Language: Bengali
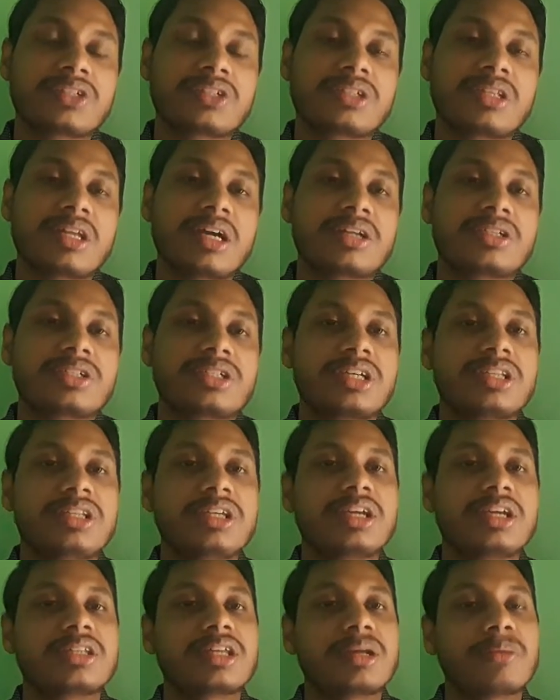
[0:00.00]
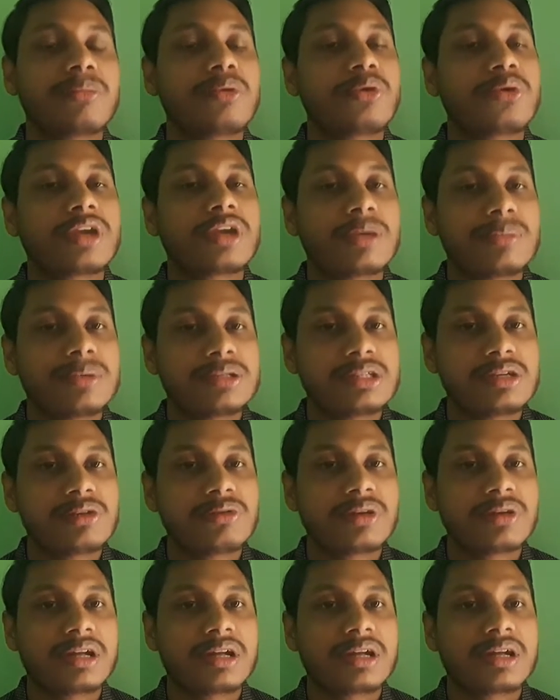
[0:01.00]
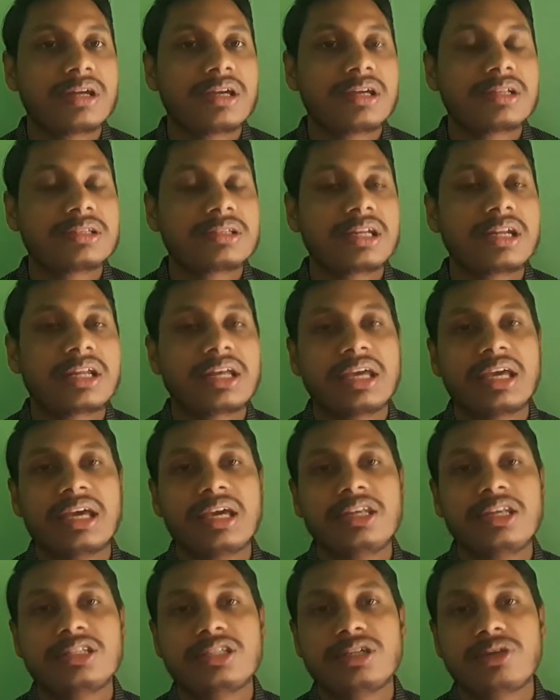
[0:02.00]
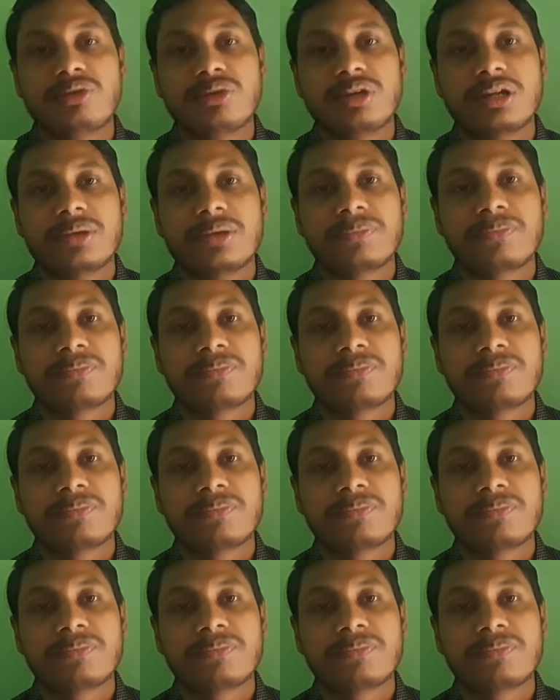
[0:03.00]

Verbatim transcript: তার সেদিকে তার ভ্রক্ষেপে ছিল না তার খেয়ালি ছিল না